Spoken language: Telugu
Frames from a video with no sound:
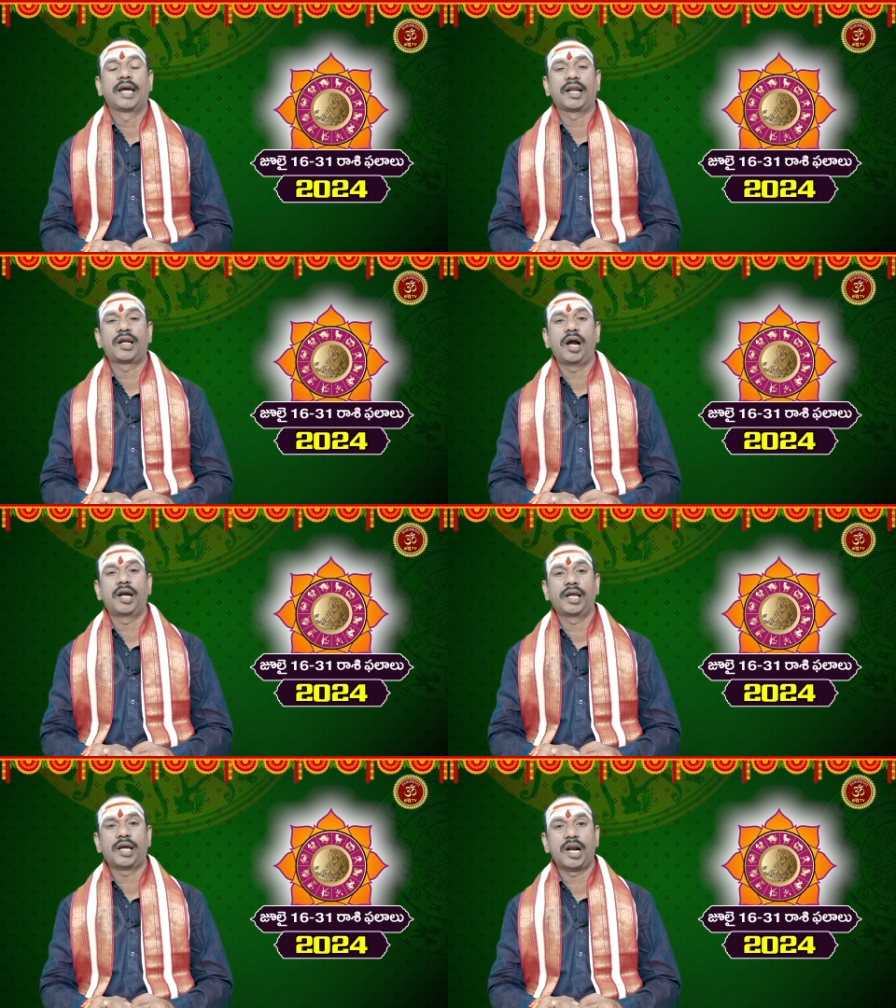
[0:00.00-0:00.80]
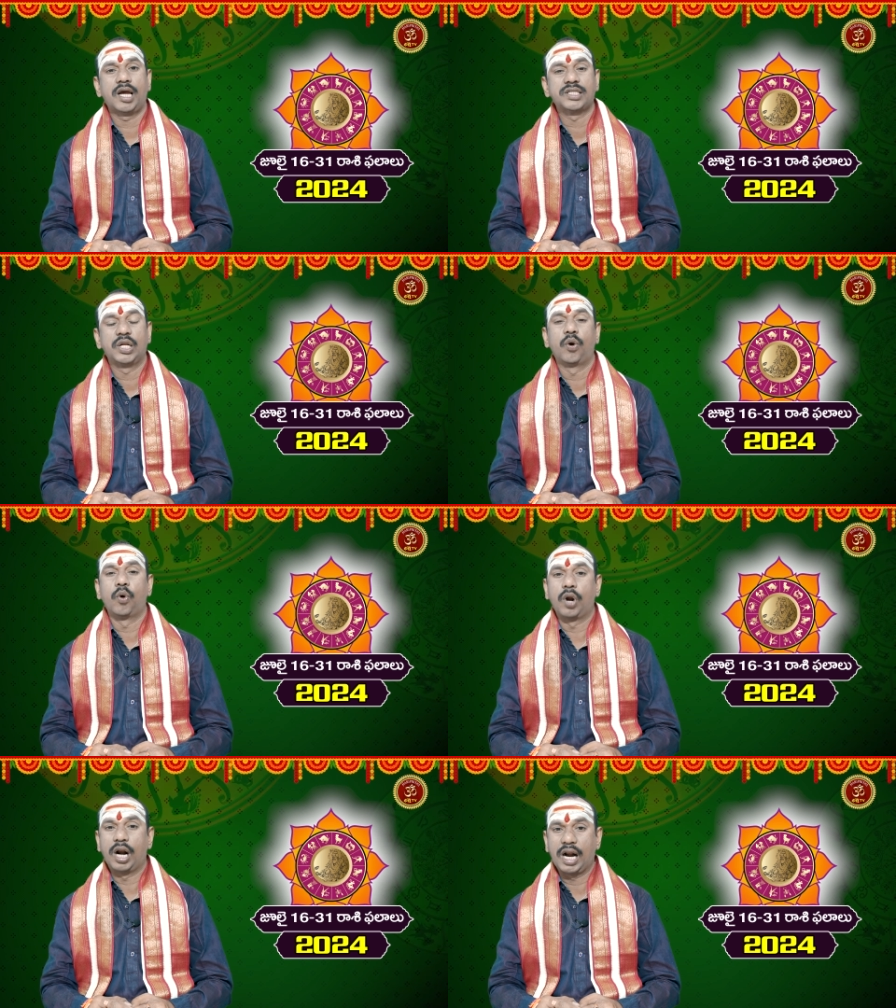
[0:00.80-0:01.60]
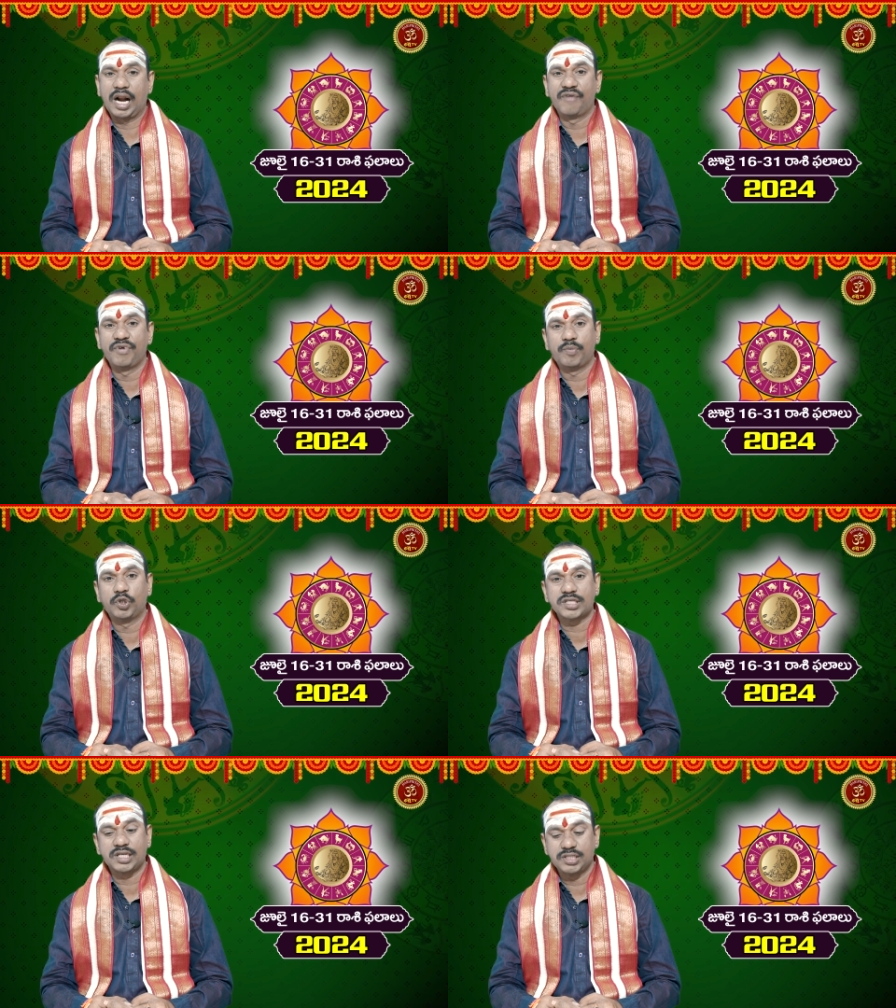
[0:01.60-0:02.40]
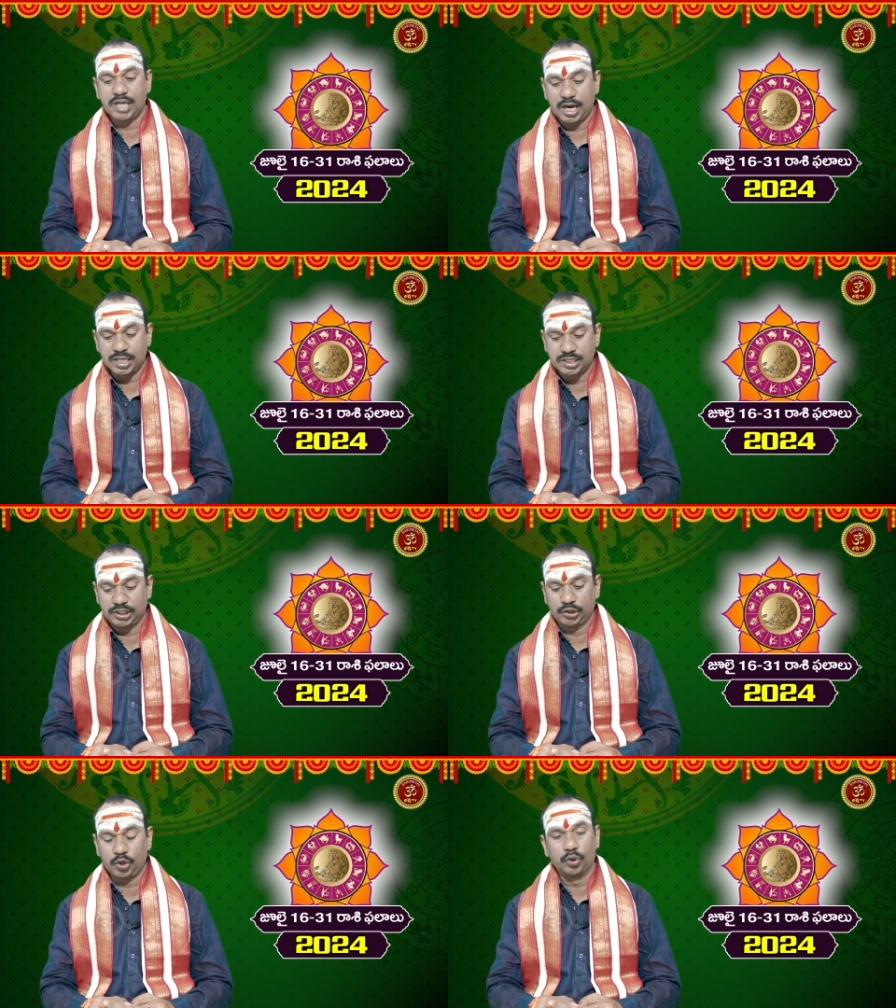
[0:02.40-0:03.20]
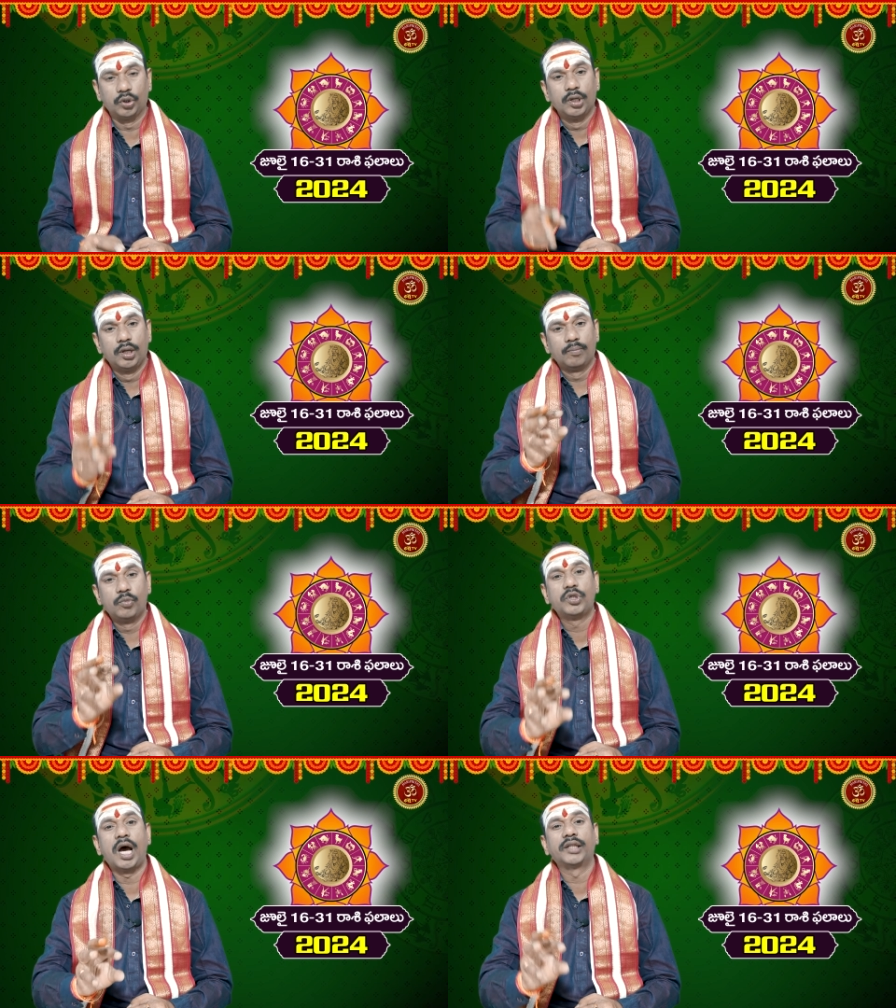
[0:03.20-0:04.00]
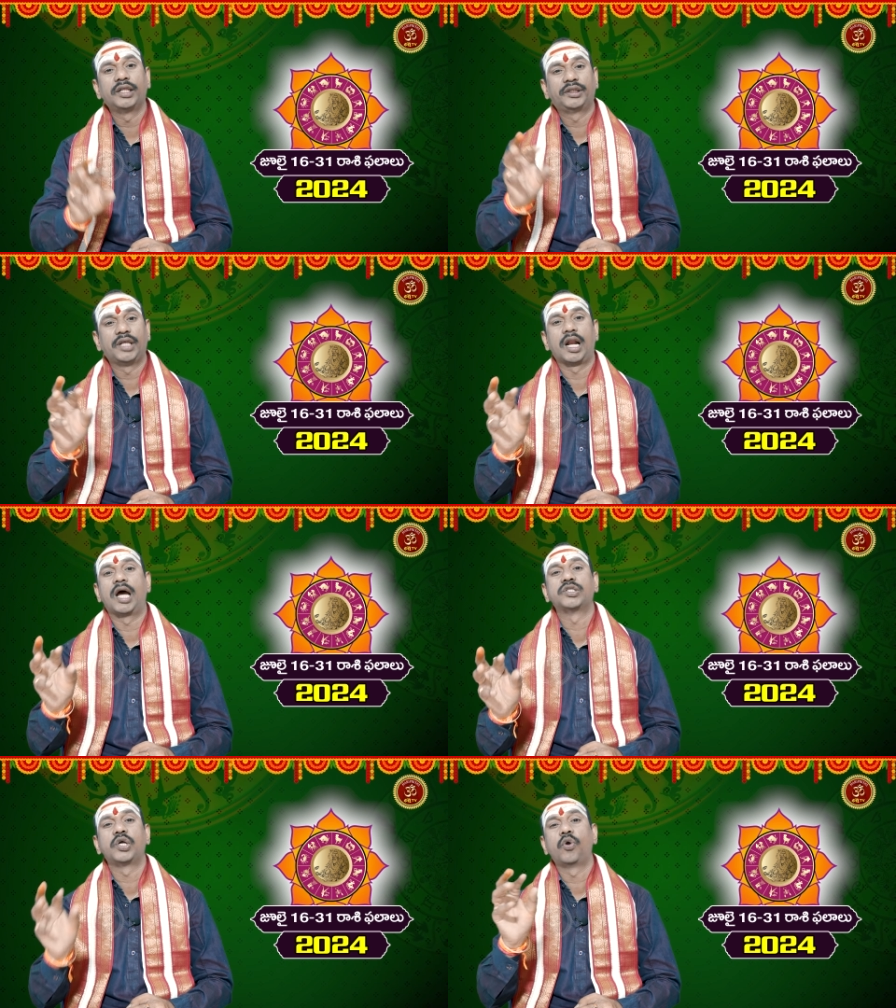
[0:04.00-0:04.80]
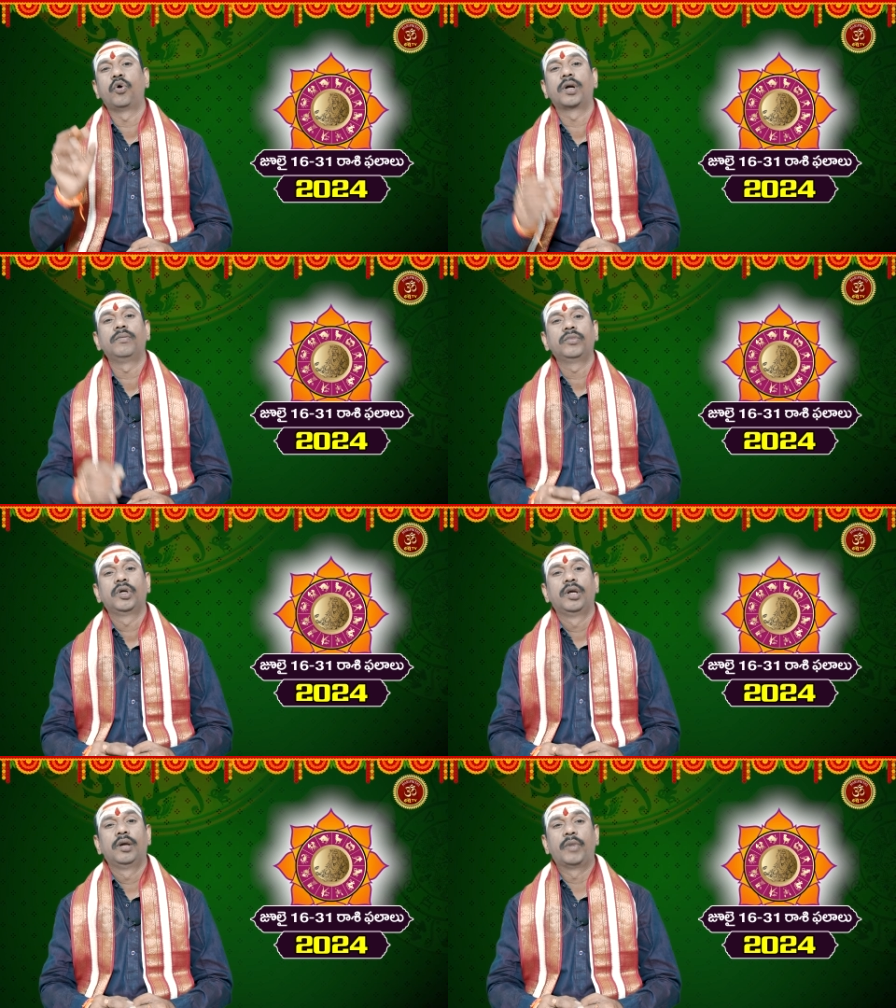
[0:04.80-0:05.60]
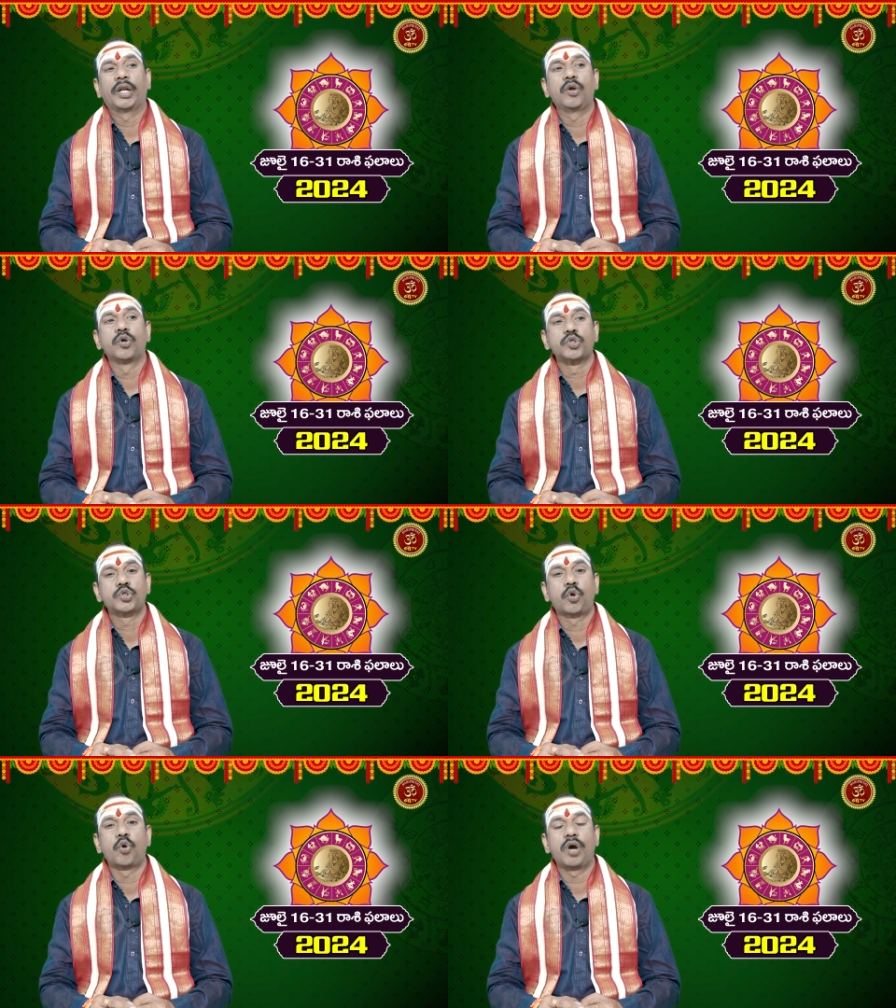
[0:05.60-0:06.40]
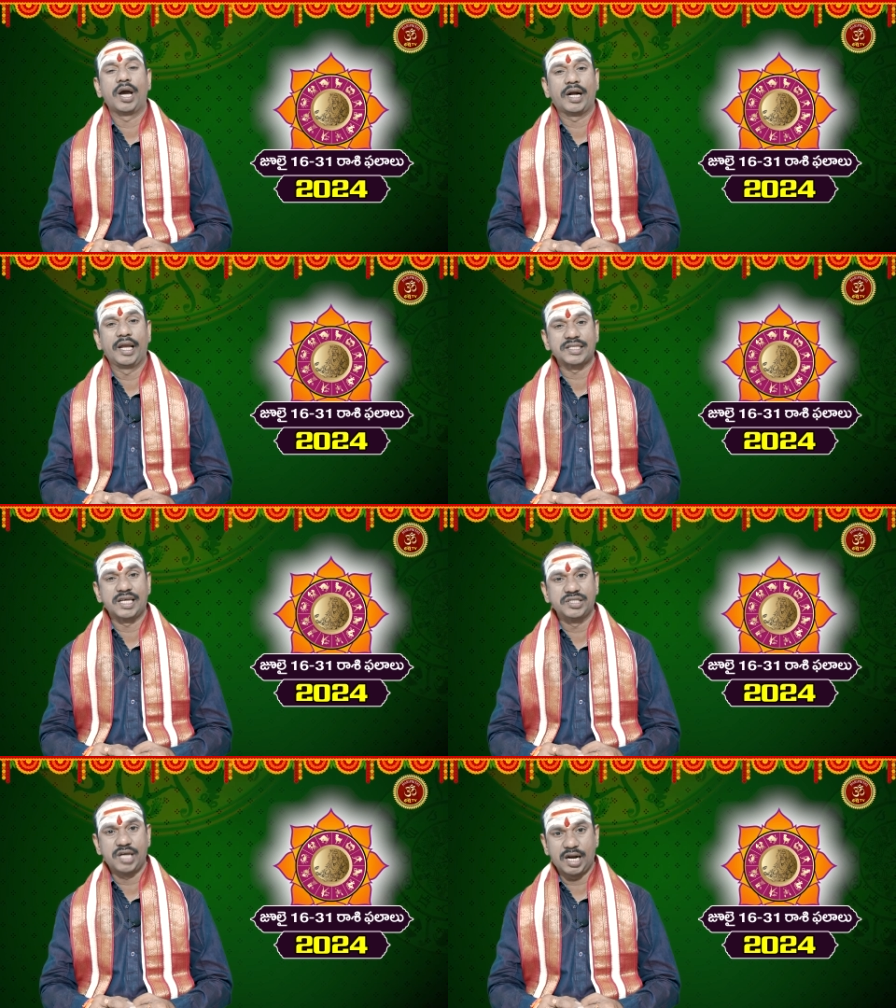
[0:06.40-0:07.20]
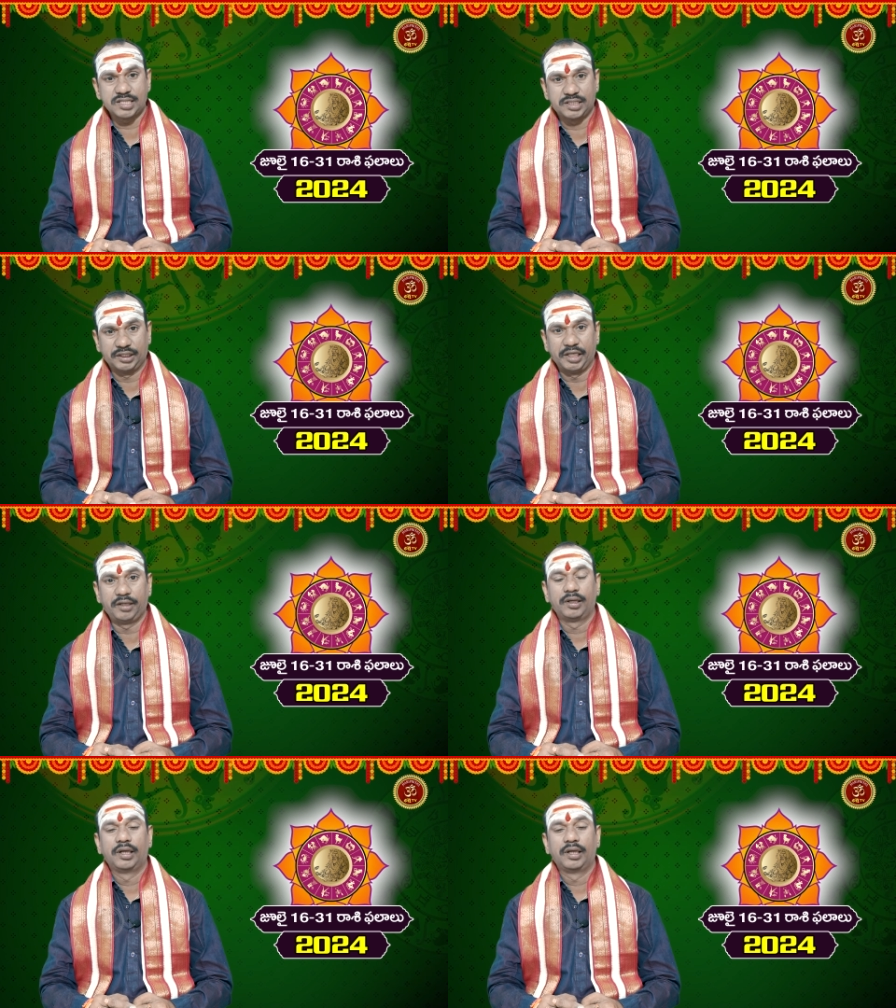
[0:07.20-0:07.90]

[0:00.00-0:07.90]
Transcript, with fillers: కర్కాటక రాశిలో రవి బుధ సంచార స్థితితో బుధాదిత్య రాజయోగం మరియు శుక్రుడు అక్కడే సంచార స్థితి